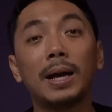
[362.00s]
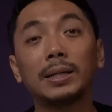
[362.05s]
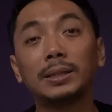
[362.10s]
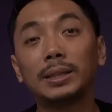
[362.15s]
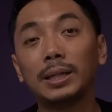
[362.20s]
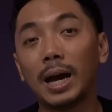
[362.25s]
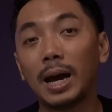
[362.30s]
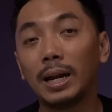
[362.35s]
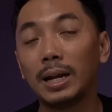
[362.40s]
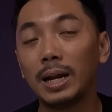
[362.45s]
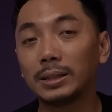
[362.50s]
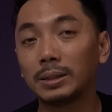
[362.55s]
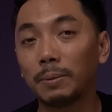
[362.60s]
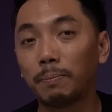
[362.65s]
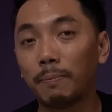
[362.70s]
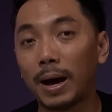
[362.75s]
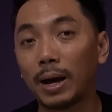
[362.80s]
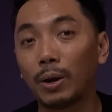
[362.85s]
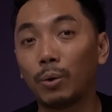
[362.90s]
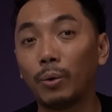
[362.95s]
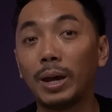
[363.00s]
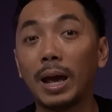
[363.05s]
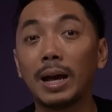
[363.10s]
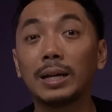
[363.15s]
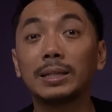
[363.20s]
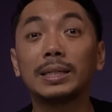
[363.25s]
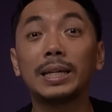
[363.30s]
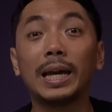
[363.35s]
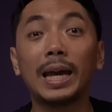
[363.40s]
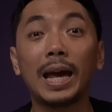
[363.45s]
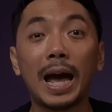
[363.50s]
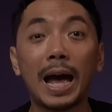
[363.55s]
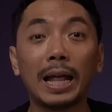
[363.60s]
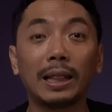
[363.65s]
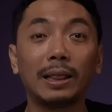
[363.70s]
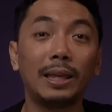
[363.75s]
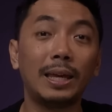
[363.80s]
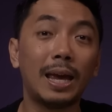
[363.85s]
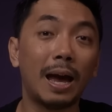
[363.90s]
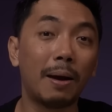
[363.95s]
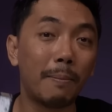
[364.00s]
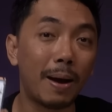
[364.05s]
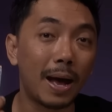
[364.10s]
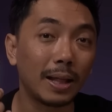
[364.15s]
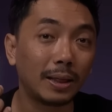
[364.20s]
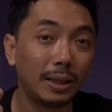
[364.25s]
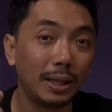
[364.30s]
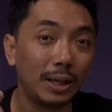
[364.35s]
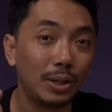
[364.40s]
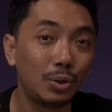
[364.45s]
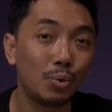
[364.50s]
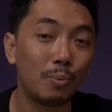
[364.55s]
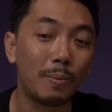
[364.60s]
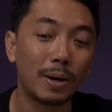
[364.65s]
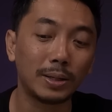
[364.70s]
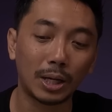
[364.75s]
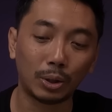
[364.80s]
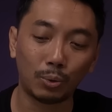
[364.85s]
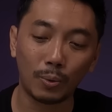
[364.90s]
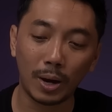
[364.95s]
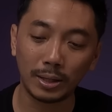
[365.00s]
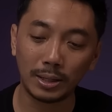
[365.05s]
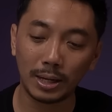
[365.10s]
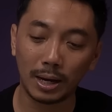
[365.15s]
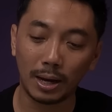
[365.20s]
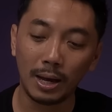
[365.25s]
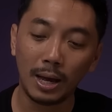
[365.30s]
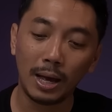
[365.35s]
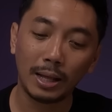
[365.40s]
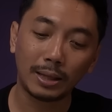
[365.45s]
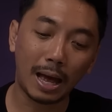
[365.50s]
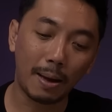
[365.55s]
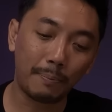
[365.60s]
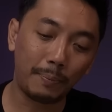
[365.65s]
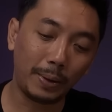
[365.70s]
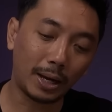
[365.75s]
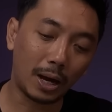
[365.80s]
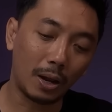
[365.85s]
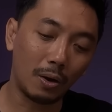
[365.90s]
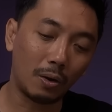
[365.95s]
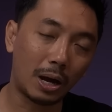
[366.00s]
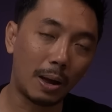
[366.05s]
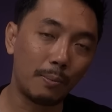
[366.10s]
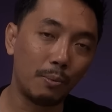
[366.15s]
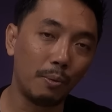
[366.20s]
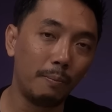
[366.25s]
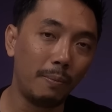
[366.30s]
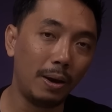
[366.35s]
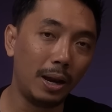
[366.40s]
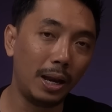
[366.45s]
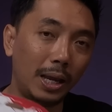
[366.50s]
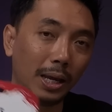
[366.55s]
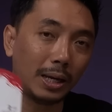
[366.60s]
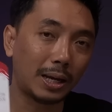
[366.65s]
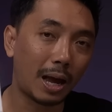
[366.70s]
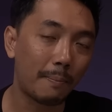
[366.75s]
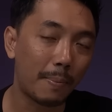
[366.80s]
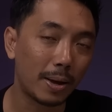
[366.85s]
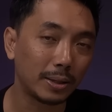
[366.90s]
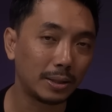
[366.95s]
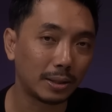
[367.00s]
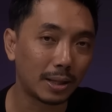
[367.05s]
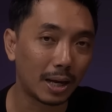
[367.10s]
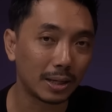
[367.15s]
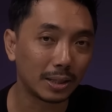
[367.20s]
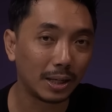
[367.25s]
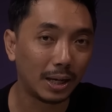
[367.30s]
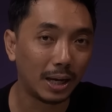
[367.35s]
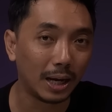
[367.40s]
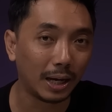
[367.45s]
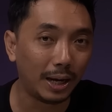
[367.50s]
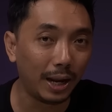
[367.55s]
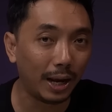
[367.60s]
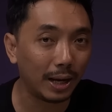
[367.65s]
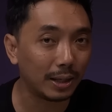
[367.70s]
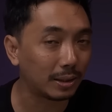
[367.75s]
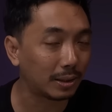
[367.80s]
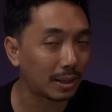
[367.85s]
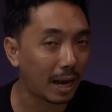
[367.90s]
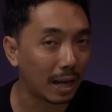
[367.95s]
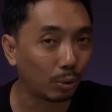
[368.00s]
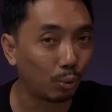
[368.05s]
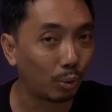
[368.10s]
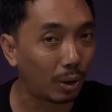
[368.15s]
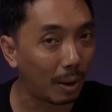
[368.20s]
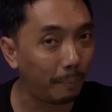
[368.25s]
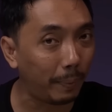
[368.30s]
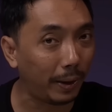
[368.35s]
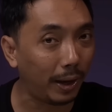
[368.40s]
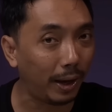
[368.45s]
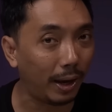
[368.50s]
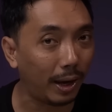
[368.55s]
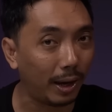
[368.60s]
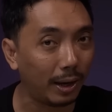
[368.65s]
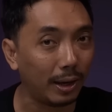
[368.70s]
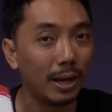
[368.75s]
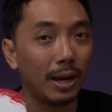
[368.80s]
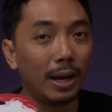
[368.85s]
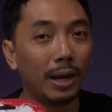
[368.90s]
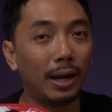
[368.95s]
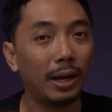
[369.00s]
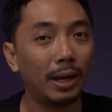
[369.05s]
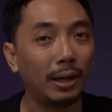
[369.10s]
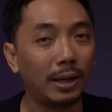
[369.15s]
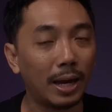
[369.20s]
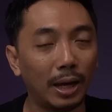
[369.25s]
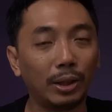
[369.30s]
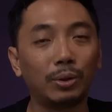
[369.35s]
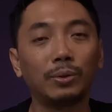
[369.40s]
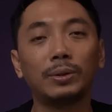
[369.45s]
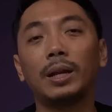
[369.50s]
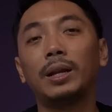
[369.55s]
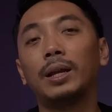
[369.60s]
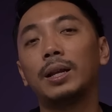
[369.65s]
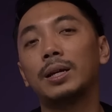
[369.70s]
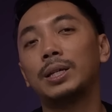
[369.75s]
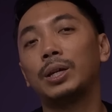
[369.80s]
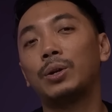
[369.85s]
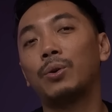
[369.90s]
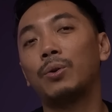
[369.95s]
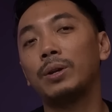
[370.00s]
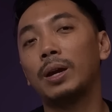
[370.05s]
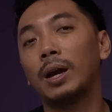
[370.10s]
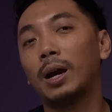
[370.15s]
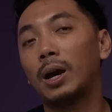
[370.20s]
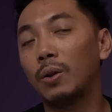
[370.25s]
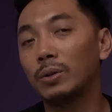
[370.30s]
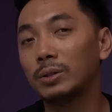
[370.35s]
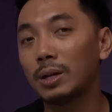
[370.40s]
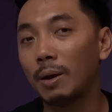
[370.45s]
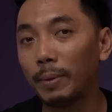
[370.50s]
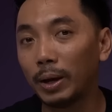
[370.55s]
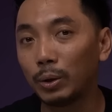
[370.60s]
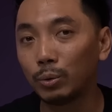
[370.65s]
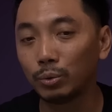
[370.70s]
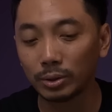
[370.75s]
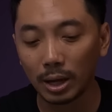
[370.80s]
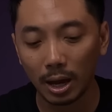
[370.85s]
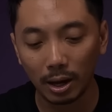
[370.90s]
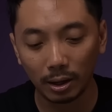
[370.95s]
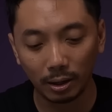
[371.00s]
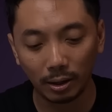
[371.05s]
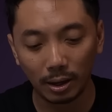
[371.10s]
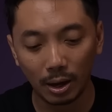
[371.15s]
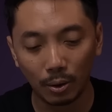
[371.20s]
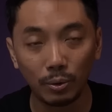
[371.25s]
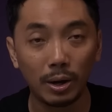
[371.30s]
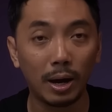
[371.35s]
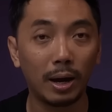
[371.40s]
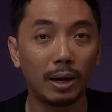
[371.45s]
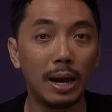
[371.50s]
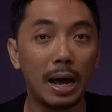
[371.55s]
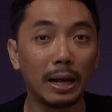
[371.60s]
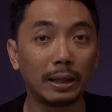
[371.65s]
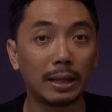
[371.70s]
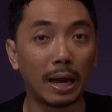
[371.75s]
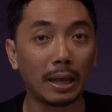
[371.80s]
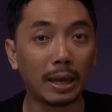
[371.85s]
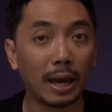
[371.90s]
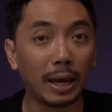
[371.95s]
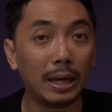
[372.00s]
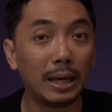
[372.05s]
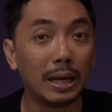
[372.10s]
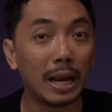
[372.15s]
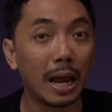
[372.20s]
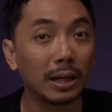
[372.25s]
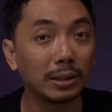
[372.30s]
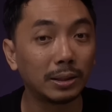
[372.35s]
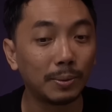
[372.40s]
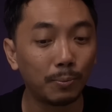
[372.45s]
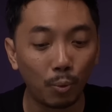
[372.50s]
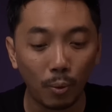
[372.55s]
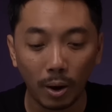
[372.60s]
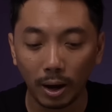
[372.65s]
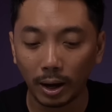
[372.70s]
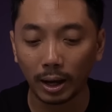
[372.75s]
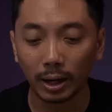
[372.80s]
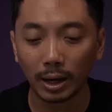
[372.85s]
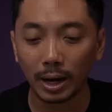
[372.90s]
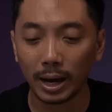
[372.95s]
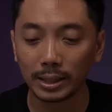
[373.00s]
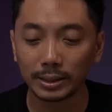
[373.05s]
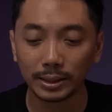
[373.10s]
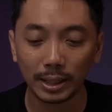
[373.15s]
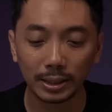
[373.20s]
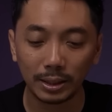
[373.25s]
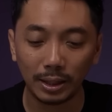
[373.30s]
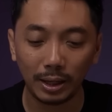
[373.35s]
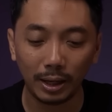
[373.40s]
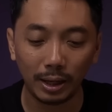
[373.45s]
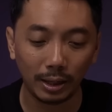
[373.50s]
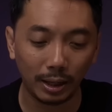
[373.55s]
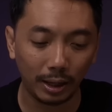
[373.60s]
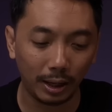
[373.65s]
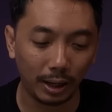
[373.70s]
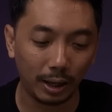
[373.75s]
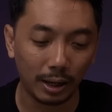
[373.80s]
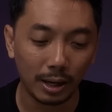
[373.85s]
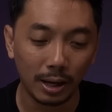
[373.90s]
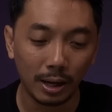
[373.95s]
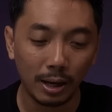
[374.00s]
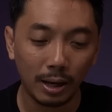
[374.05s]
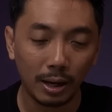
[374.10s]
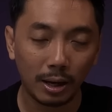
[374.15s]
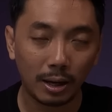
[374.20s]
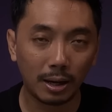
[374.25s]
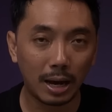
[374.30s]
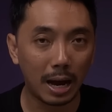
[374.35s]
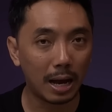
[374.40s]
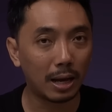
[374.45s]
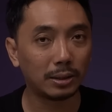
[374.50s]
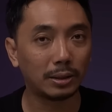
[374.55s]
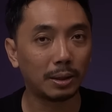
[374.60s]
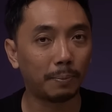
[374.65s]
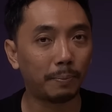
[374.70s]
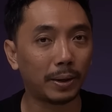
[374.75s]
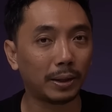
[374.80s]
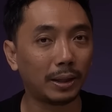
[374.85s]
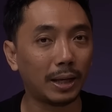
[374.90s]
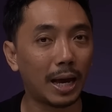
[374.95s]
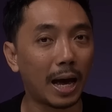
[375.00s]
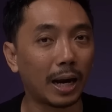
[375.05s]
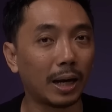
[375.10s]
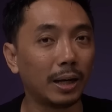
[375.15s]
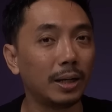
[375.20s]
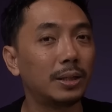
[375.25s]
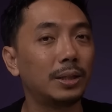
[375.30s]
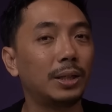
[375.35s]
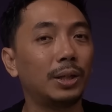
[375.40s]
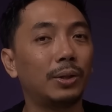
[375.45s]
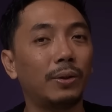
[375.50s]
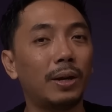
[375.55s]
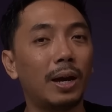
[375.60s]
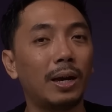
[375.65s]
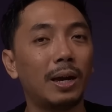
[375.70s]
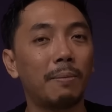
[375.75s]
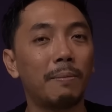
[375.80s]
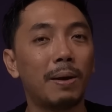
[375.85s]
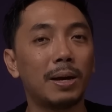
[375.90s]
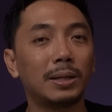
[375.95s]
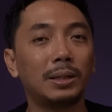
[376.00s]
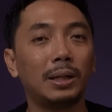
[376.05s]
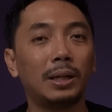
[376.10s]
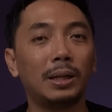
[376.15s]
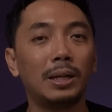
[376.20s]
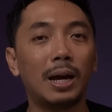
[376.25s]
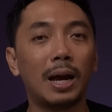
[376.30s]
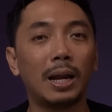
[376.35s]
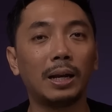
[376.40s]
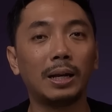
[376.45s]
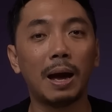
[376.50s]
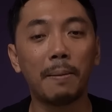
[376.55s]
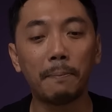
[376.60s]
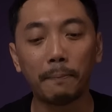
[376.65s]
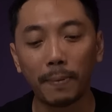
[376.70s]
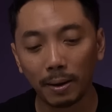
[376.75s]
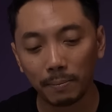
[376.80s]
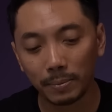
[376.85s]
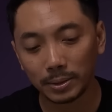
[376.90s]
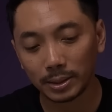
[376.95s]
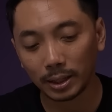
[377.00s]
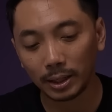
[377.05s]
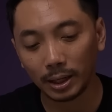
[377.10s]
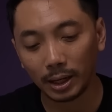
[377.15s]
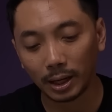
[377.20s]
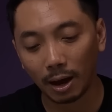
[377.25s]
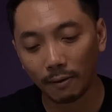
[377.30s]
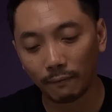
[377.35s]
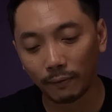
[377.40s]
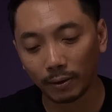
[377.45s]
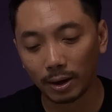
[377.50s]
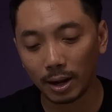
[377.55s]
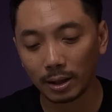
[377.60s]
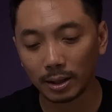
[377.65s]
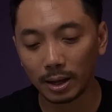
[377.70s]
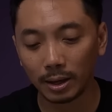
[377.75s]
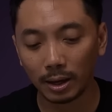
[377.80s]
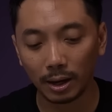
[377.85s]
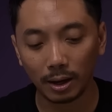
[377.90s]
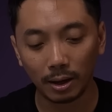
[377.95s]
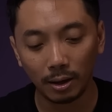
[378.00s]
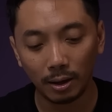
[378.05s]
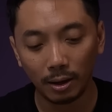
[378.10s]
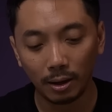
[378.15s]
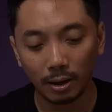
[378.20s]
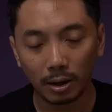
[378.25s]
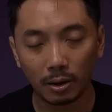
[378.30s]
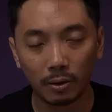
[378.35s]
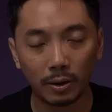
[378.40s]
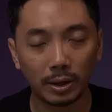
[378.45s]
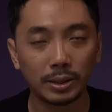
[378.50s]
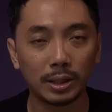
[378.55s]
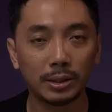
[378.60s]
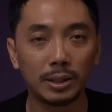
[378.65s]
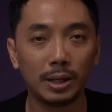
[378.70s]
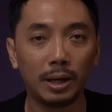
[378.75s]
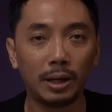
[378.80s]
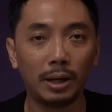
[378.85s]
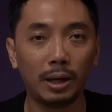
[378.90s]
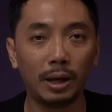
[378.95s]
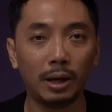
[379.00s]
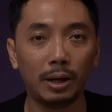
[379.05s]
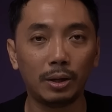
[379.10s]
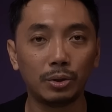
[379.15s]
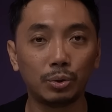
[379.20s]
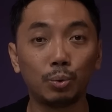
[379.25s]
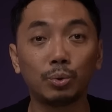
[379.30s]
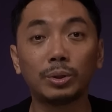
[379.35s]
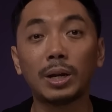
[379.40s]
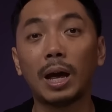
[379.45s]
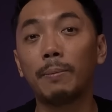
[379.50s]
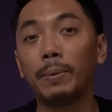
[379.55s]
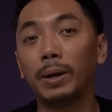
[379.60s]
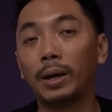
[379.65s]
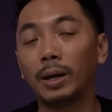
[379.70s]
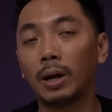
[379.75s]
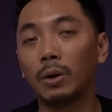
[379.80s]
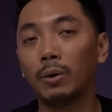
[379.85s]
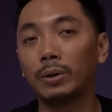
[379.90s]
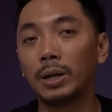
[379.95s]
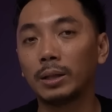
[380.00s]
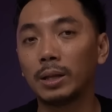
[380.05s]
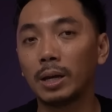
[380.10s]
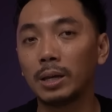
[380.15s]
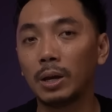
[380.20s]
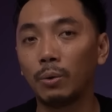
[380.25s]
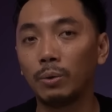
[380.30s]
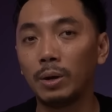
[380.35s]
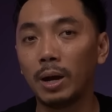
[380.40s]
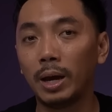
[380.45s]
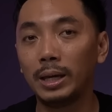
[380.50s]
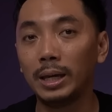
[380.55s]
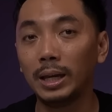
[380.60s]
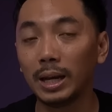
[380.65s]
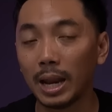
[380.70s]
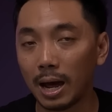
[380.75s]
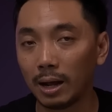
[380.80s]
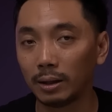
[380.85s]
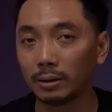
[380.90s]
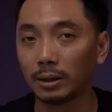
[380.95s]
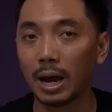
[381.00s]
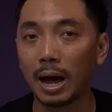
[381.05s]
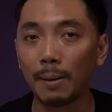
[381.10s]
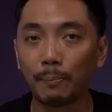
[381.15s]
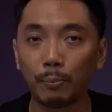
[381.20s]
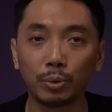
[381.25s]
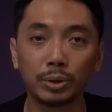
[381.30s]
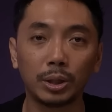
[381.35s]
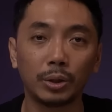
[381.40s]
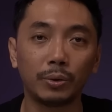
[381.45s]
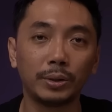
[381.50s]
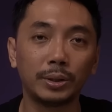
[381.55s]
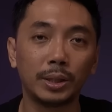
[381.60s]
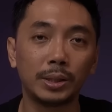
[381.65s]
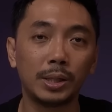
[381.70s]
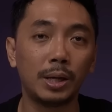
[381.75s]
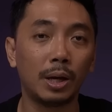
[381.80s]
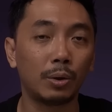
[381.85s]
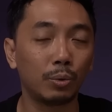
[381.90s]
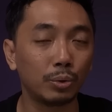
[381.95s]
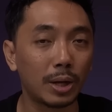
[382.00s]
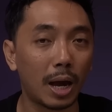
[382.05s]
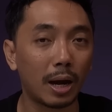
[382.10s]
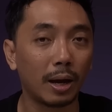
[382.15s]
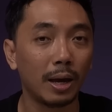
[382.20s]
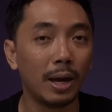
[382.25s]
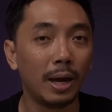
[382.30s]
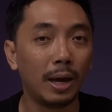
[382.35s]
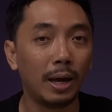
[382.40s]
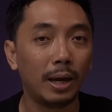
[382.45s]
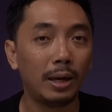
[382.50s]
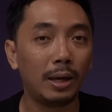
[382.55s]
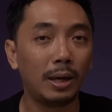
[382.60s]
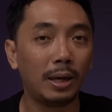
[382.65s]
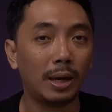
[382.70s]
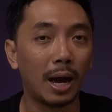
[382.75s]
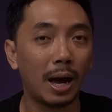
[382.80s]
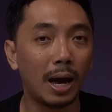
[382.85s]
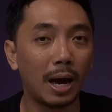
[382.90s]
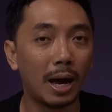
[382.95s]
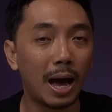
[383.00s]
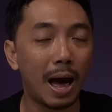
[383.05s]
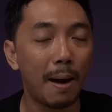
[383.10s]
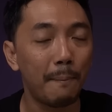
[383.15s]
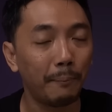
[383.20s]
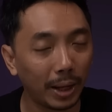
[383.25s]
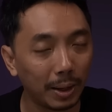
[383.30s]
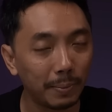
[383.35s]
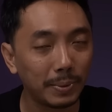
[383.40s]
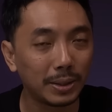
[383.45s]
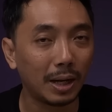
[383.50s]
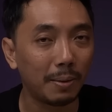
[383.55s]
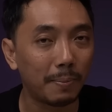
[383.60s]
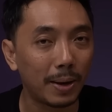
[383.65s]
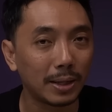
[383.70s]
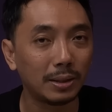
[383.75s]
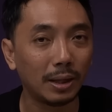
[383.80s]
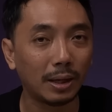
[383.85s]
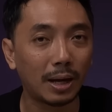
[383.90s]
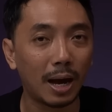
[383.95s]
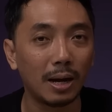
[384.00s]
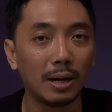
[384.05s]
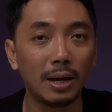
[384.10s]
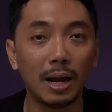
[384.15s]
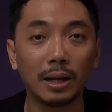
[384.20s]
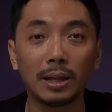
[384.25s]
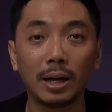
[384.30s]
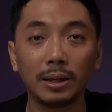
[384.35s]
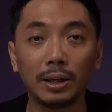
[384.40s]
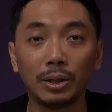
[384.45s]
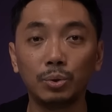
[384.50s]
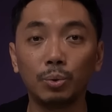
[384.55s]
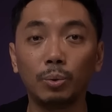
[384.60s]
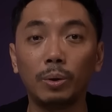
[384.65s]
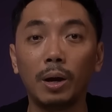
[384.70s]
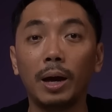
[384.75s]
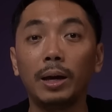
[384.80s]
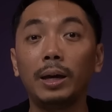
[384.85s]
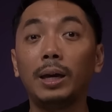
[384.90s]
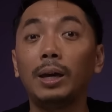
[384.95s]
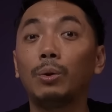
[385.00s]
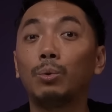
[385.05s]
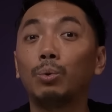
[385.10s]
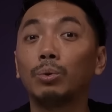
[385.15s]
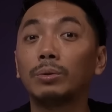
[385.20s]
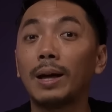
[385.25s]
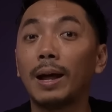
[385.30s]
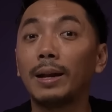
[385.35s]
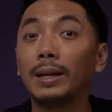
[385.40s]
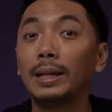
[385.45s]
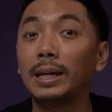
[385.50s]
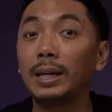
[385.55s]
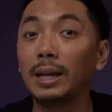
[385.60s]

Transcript: Masih ada separoh yang sehat, yang mati cuma satu aja. Tapi kalau kamu beli kapasitas gede satu keping, ya itu tadi resikonya. Kalau sampai rusak, ya udah datanya hilang semua. Karena SSD ini nggak seperti hard gitu ya, yang masih dengan gampang bisa di recover datanya. Kalau SSD ini susah bre, kalau datanya udah hilang, terhapus atau SSD-nya rusak, ya hampir bisa dipastikan datanya juga ikutan